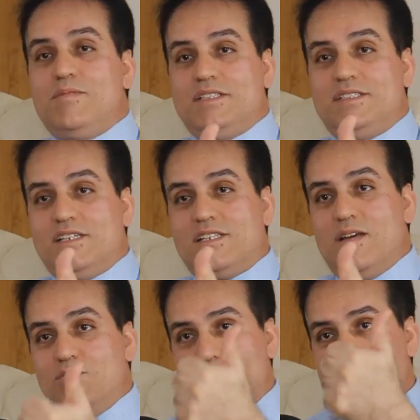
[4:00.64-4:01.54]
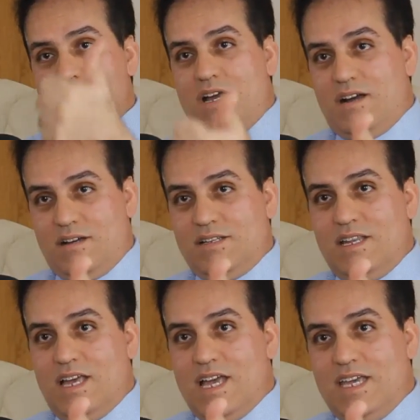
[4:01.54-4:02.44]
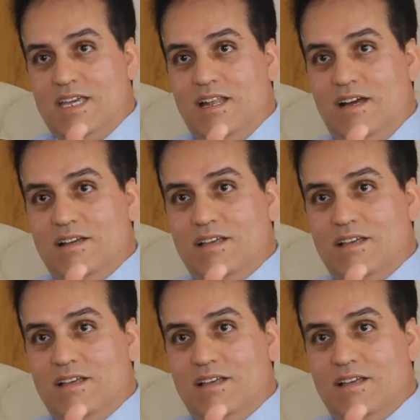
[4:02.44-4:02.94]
عندناش لا متابعه للعائله